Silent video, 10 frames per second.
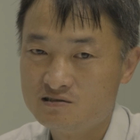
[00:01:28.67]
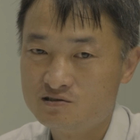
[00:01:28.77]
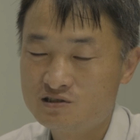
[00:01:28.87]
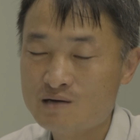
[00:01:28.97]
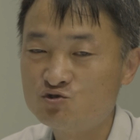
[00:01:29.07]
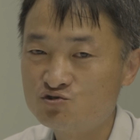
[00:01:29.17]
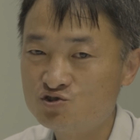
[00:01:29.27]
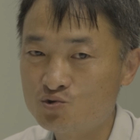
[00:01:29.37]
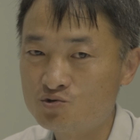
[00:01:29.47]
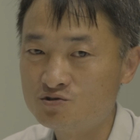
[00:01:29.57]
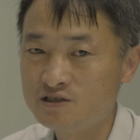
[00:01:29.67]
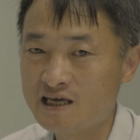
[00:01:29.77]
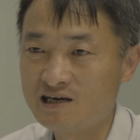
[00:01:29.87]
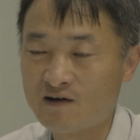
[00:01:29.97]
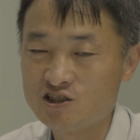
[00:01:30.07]
삼중수소는
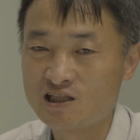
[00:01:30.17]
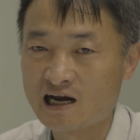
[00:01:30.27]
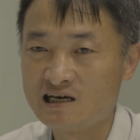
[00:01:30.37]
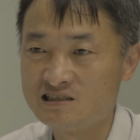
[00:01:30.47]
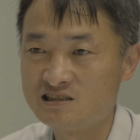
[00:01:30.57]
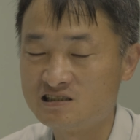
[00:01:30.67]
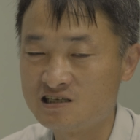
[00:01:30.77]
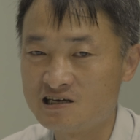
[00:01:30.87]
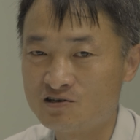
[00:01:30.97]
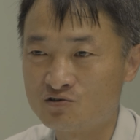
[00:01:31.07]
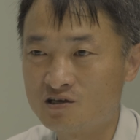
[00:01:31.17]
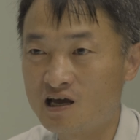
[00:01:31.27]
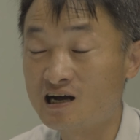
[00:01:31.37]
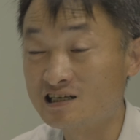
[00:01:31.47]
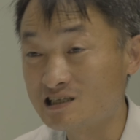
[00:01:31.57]
얘기가 완전히 달라지는 애예요.
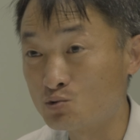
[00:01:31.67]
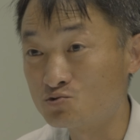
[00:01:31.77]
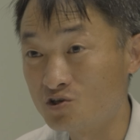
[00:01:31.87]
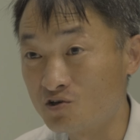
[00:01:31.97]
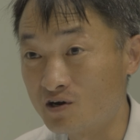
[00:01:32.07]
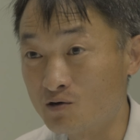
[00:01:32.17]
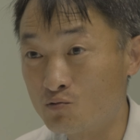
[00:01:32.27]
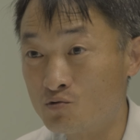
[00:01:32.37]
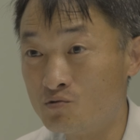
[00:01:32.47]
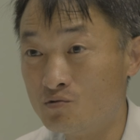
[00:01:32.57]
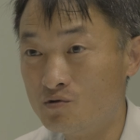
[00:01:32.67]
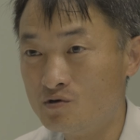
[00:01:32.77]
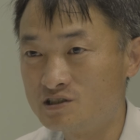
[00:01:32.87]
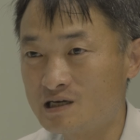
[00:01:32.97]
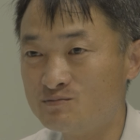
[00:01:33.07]
걔가 가장 독성이 덜하고
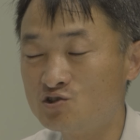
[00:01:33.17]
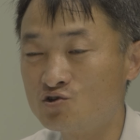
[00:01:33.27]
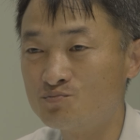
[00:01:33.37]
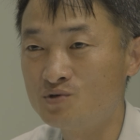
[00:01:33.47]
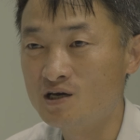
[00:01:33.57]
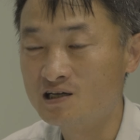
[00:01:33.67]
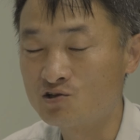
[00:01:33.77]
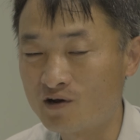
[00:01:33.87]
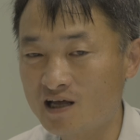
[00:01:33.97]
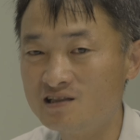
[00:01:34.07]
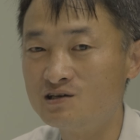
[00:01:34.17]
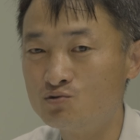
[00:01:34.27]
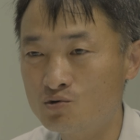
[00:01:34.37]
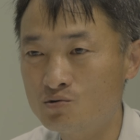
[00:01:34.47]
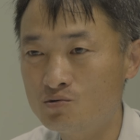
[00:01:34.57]
잠재적인 피해가
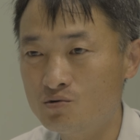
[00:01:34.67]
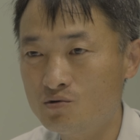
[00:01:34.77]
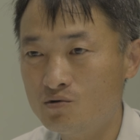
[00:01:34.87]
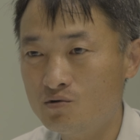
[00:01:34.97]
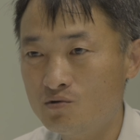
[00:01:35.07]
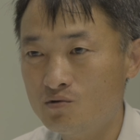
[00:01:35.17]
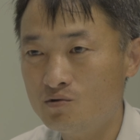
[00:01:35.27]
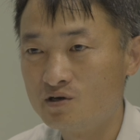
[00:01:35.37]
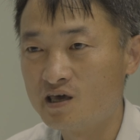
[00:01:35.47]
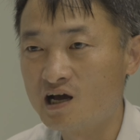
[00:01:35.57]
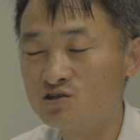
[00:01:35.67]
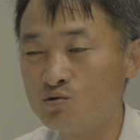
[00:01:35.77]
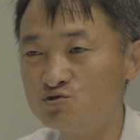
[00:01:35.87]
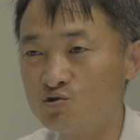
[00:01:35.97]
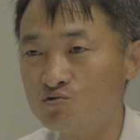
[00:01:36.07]
덜한데도 걔가 더
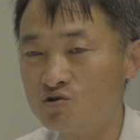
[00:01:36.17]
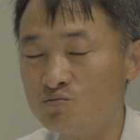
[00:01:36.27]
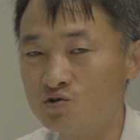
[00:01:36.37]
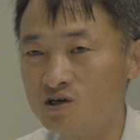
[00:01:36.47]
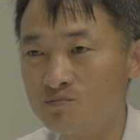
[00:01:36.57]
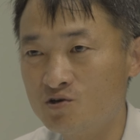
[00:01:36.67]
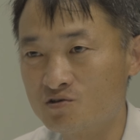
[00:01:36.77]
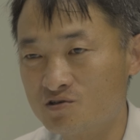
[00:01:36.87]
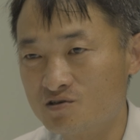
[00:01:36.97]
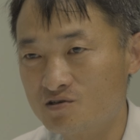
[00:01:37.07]
무서운 거는 뭐냐면,